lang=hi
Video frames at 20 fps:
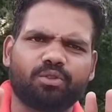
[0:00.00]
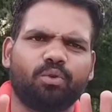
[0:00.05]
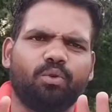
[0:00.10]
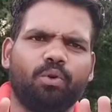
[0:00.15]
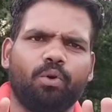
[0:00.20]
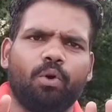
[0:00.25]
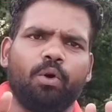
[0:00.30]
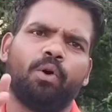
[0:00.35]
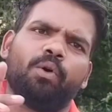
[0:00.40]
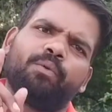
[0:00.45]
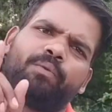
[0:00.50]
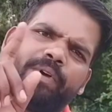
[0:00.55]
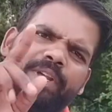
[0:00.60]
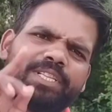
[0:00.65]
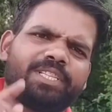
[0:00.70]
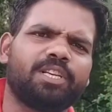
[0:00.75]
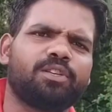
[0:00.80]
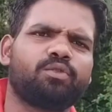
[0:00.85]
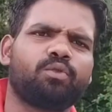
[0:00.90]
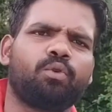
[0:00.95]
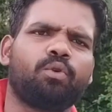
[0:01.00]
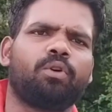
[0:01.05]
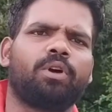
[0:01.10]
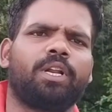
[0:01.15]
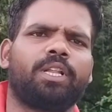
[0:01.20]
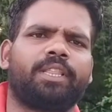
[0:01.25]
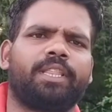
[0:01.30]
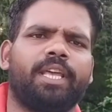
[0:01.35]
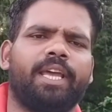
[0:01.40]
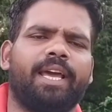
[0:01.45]
सुनो फिर से शुरू
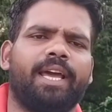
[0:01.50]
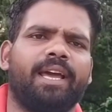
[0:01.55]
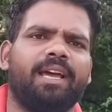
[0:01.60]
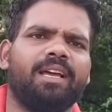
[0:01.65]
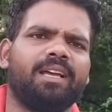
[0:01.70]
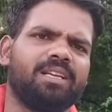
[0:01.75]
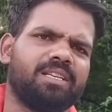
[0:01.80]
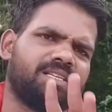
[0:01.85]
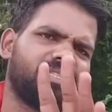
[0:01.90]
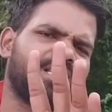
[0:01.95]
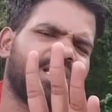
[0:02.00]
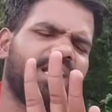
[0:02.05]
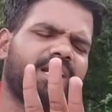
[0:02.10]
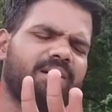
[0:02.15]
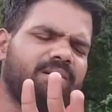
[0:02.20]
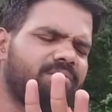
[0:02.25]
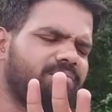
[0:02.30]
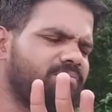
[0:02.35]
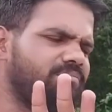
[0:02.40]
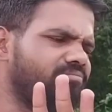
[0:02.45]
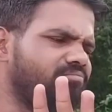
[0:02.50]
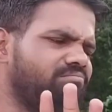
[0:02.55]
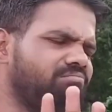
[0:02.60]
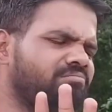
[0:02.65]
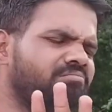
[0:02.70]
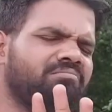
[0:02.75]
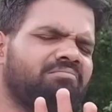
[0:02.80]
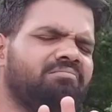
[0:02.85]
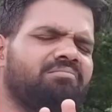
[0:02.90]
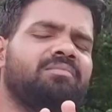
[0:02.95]
करते हैं सर
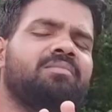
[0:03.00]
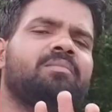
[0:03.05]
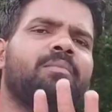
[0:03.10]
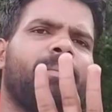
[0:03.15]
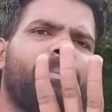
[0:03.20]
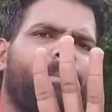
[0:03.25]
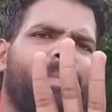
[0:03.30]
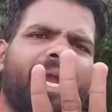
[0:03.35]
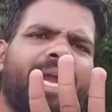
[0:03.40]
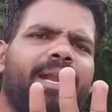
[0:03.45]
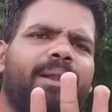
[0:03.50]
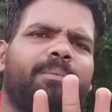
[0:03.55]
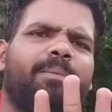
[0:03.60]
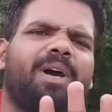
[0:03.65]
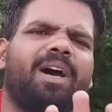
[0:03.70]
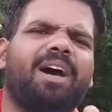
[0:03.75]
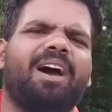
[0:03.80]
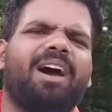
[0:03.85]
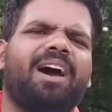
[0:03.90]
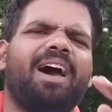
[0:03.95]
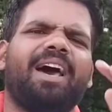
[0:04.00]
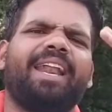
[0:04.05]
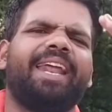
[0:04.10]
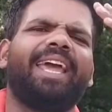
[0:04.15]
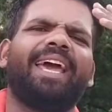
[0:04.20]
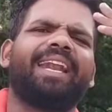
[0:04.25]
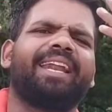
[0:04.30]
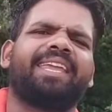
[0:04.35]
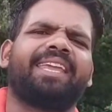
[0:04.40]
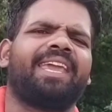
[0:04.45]
मैडम
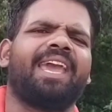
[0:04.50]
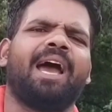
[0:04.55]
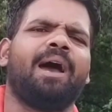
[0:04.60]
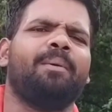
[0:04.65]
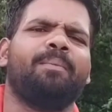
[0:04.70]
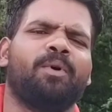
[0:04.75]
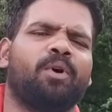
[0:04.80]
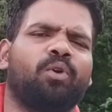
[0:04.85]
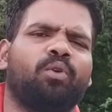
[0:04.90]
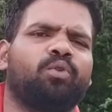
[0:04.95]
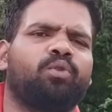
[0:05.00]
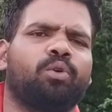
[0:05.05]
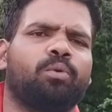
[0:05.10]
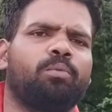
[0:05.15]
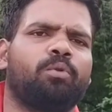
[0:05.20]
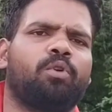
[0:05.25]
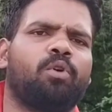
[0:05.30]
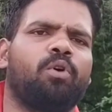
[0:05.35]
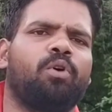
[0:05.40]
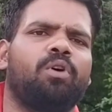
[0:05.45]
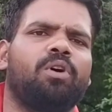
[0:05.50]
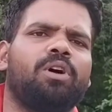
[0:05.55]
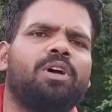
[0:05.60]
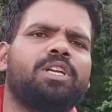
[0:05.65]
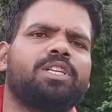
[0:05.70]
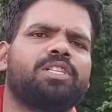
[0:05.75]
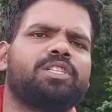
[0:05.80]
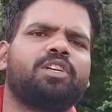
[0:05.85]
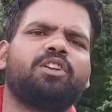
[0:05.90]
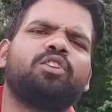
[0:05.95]
अरे यार क्या बोलू तुमको
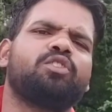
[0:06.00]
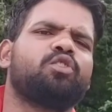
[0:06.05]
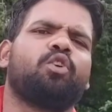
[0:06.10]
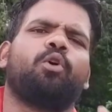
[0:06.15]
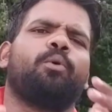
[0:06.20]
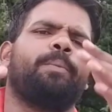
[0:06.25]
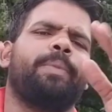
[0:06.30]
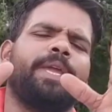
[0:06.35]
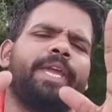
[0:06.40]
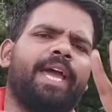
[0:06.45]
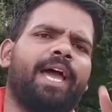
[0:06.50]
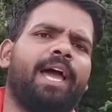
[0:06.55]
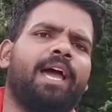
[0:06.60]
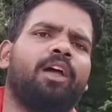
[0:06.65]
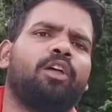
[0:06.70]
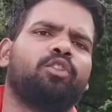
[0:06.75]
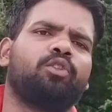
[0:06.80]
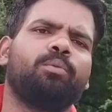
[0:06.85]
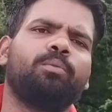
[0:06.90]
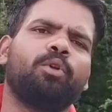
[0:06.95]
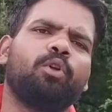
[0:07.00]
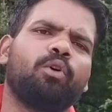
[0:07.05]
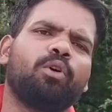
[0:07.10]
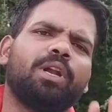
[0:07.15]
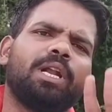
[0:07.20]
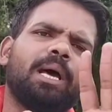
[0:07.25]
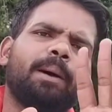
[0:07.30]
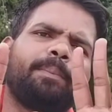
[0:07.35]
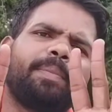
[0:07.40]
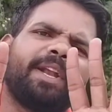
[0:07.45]
चलो जो भी है तुम
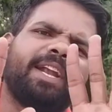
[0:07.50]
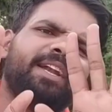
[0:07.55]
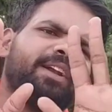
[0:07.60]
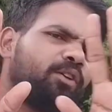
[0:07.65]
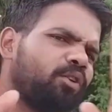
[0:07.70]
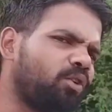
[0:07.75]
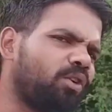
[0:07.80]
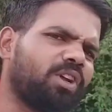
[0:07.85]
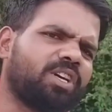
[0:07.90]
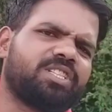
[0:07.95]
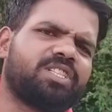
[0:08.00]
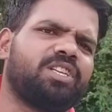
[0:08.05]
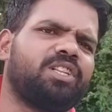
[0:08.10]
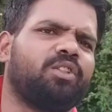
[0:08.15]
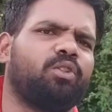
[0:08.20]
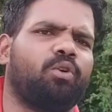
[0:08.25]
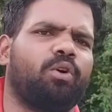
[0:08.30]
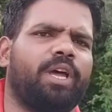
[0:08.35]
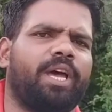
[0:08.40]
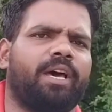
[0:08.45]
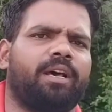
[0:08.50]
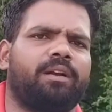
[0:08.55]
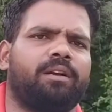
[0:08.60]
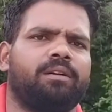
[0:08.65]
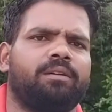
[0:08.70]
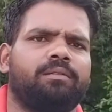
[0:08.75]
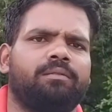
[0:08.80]
लोगों ने अपना इंट्रोडक्शन दो यार